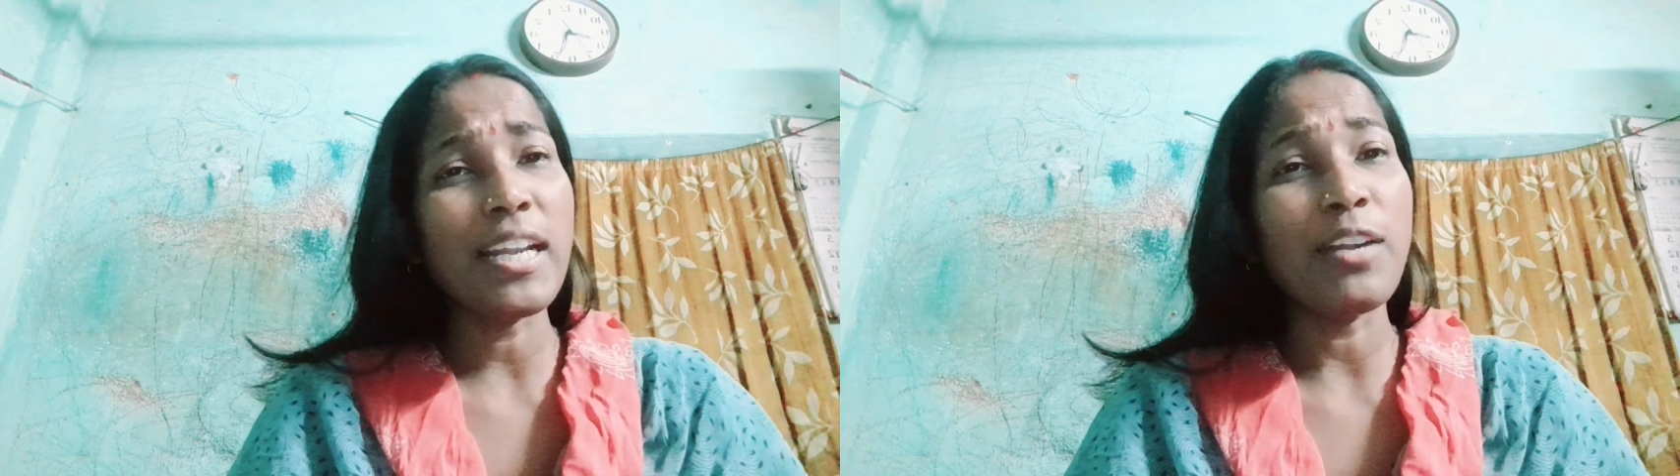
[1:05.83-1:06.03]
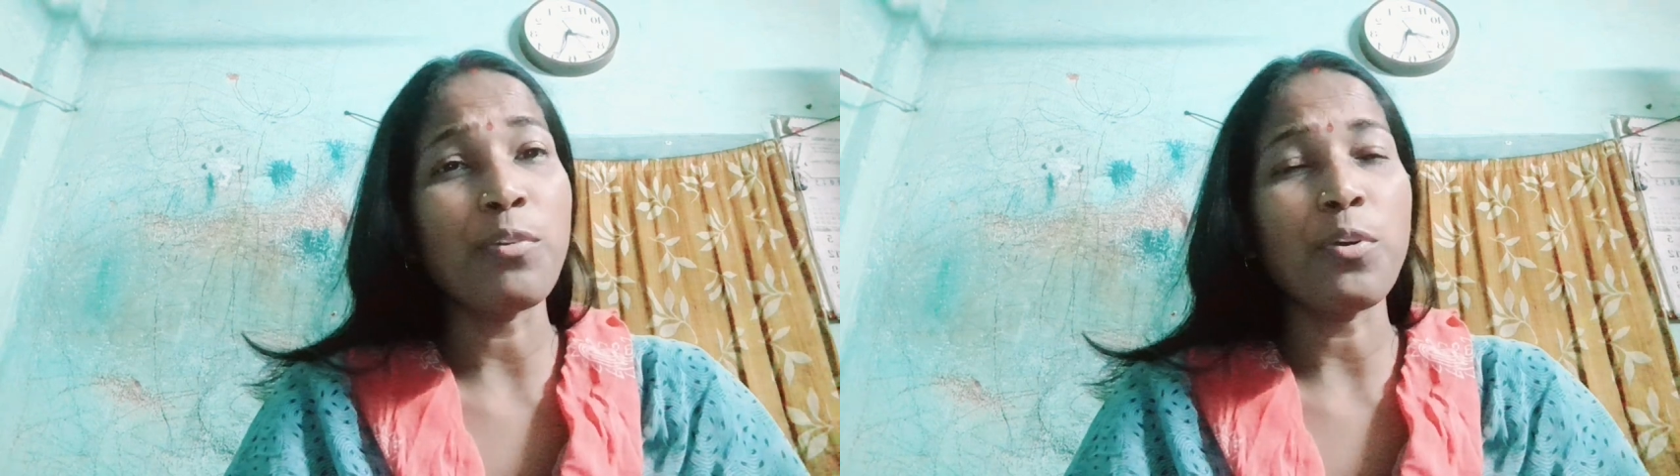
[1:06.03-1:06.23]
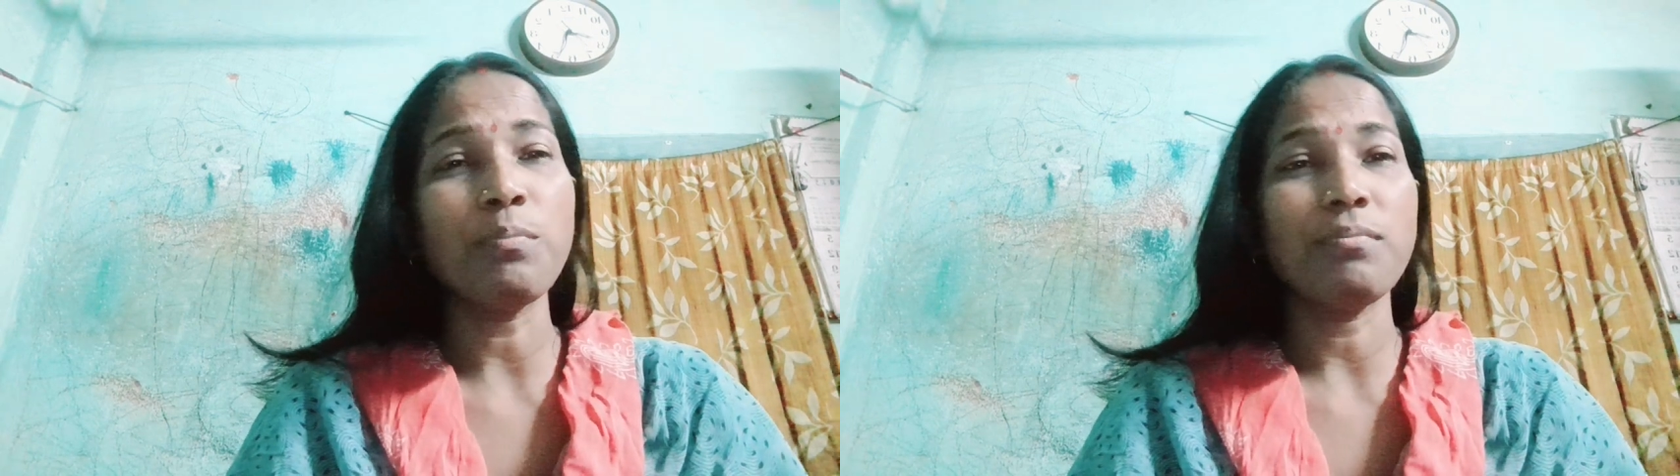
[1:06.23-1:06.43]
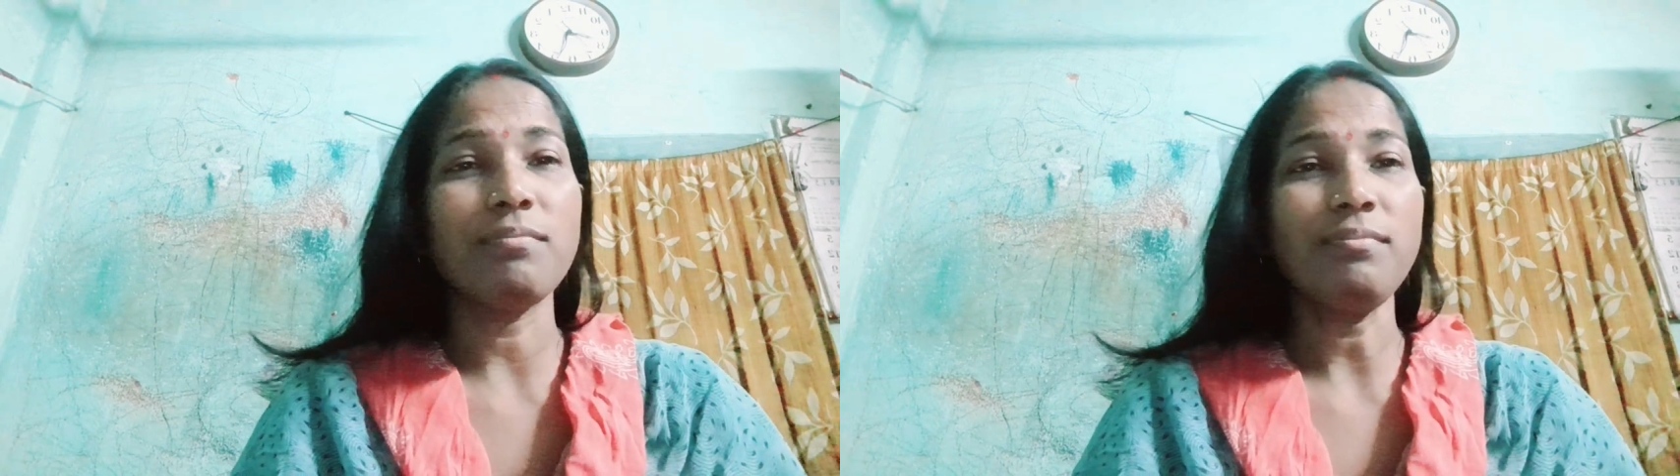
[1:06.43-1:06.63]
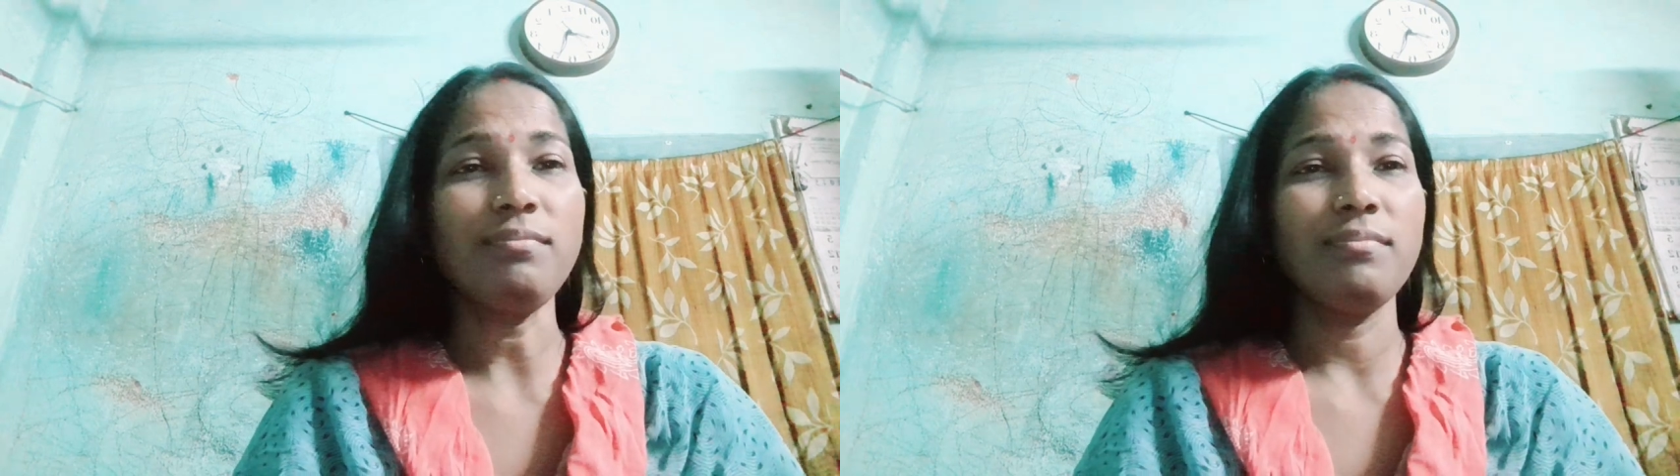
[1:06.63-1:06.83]
এরকম
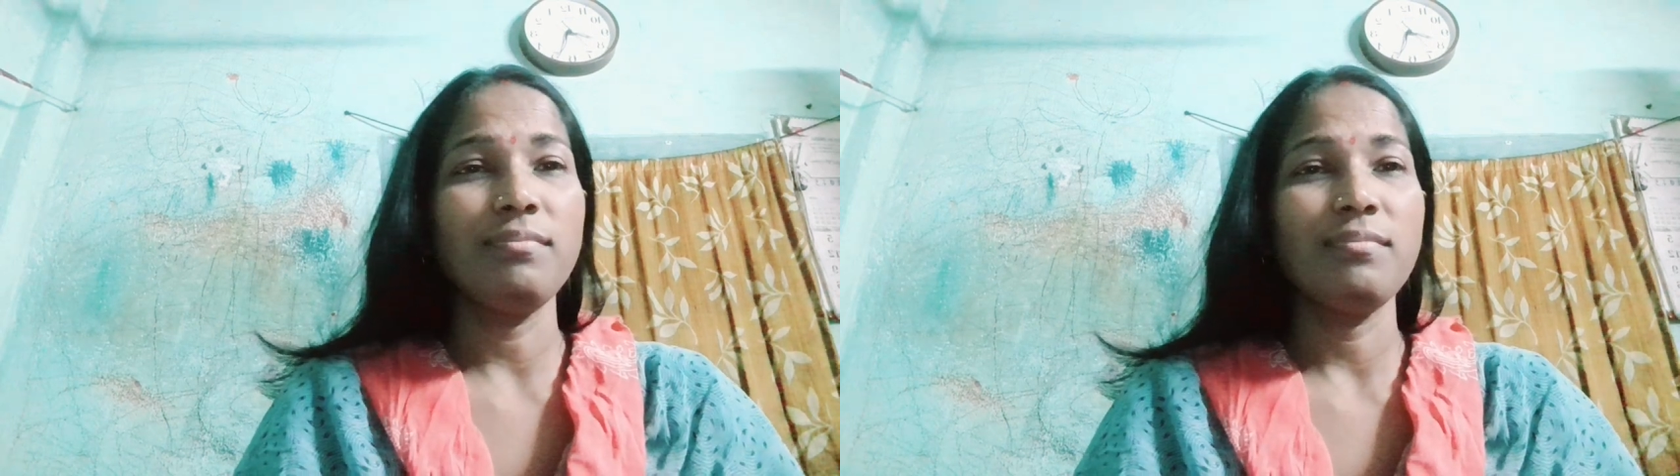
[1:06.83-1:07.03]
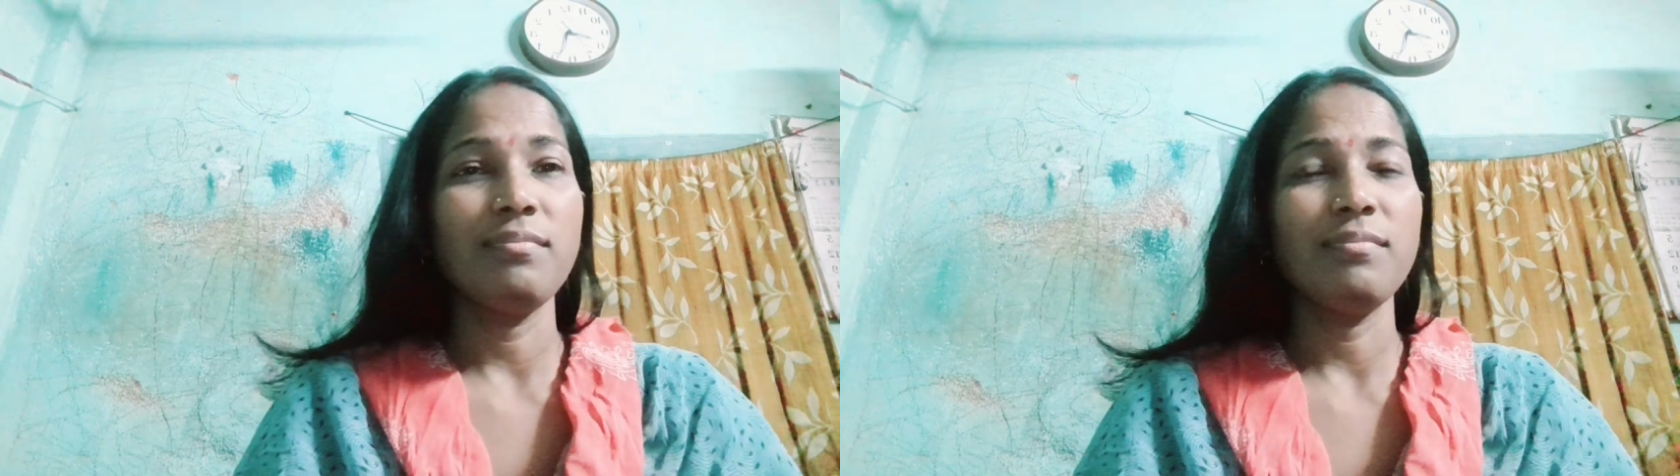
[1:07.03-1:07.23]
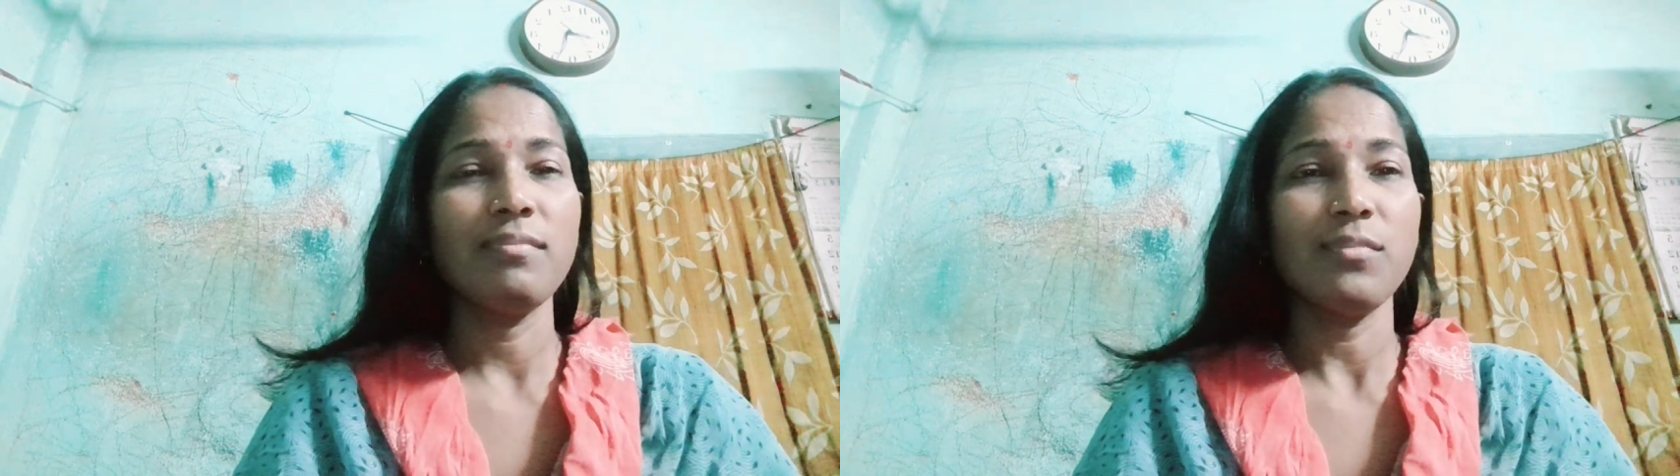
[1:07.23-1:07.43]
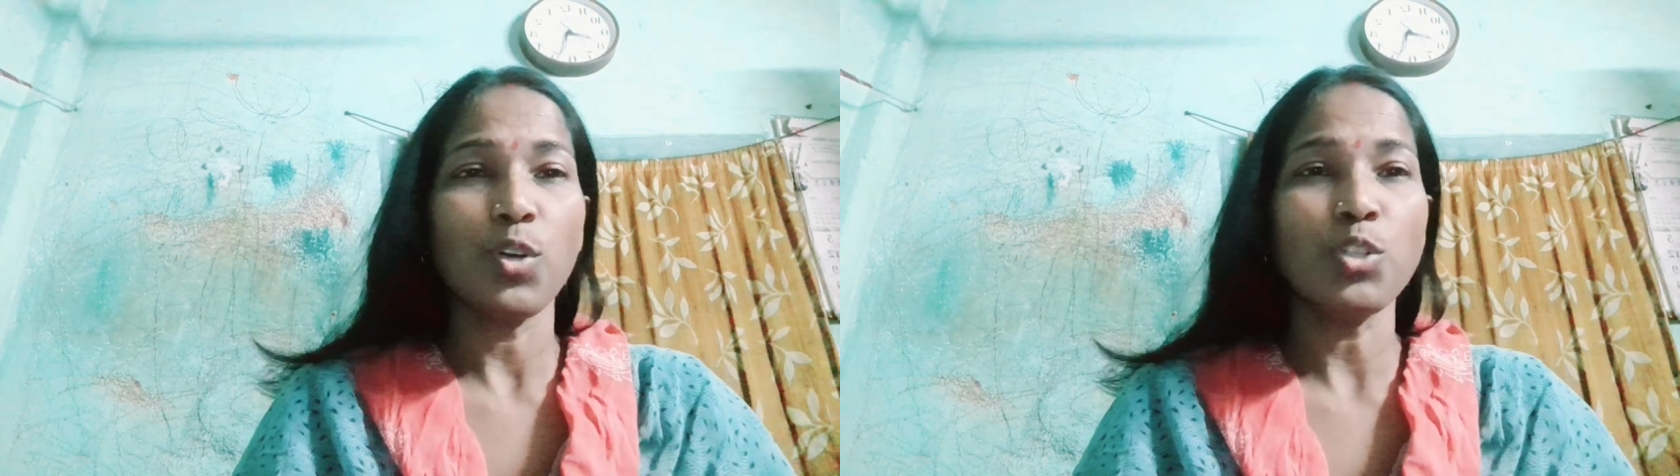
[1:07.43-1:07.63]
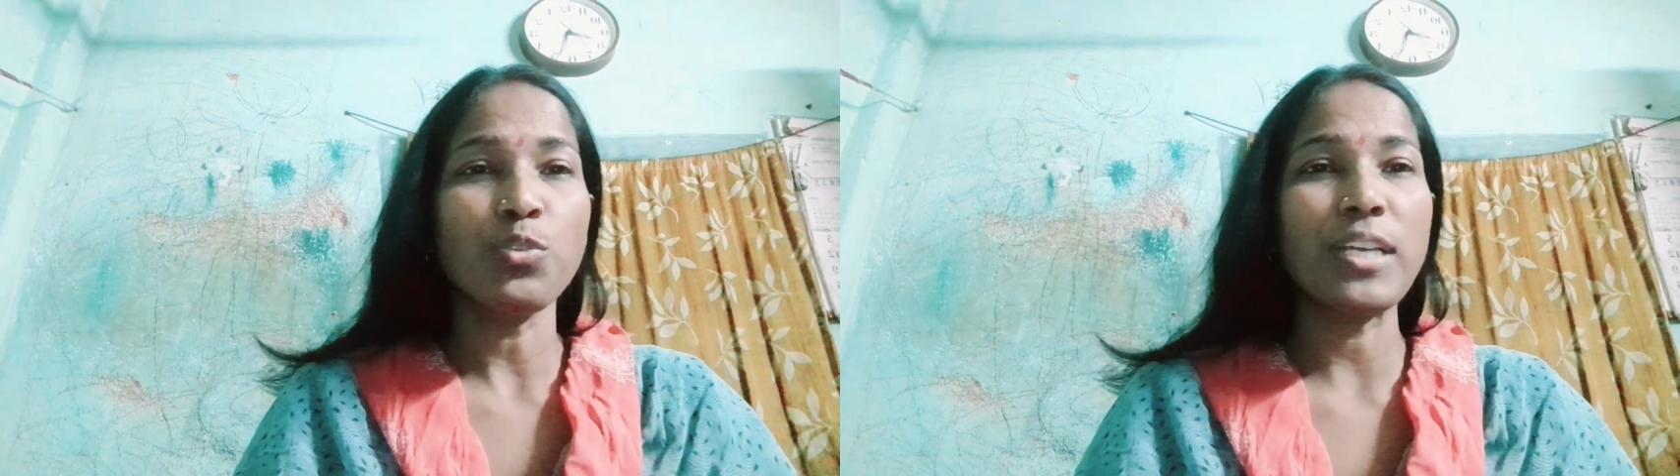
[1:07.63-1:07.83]

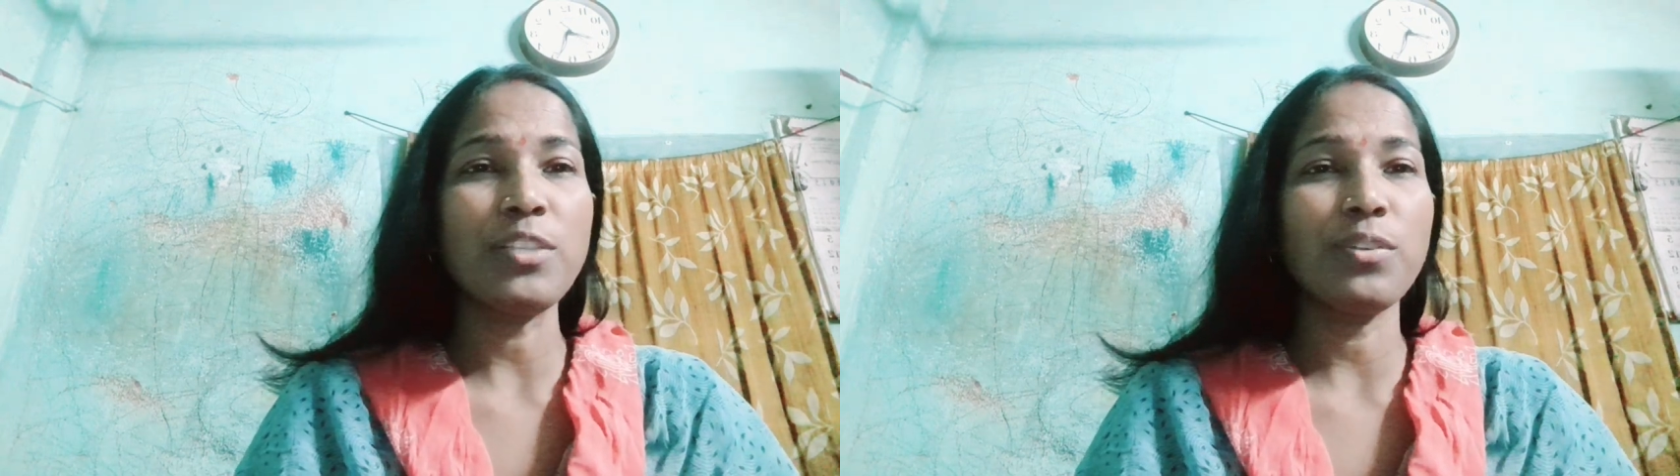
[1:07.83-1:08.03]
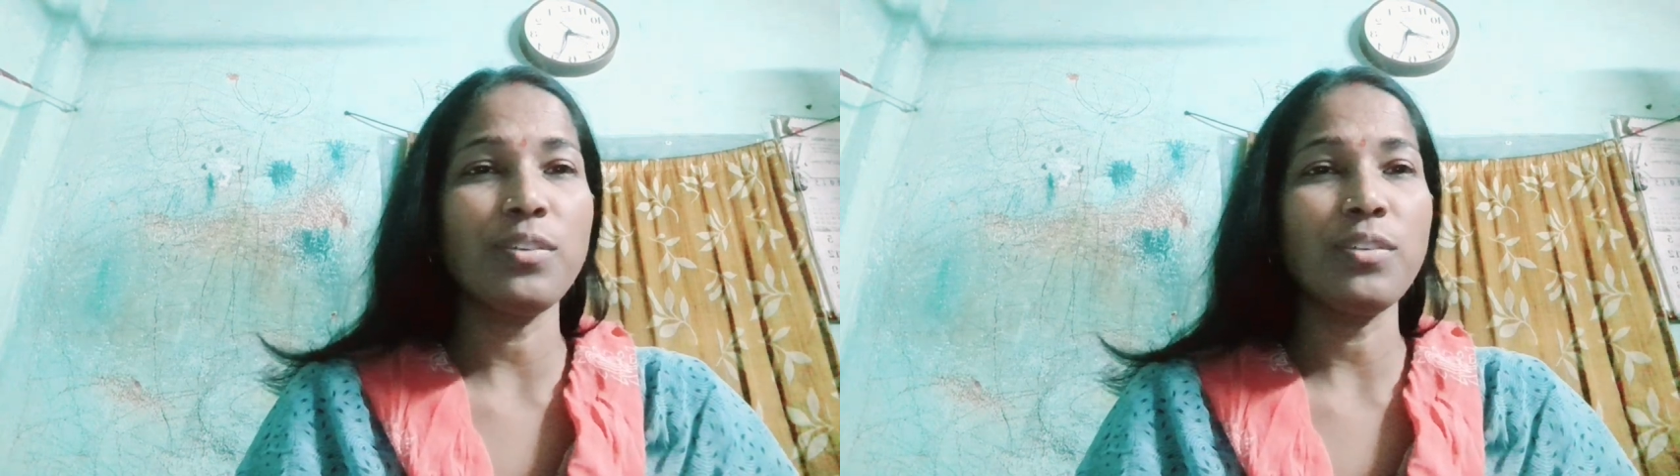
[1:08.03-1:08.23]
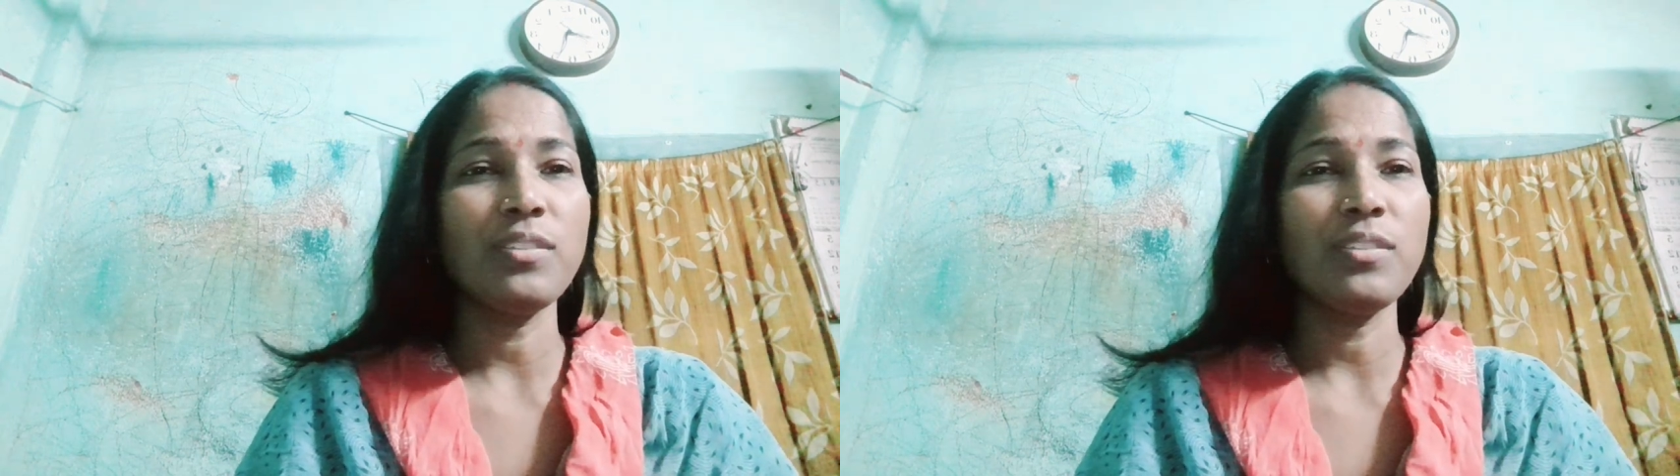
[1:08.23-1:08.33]
অসুখের জন্য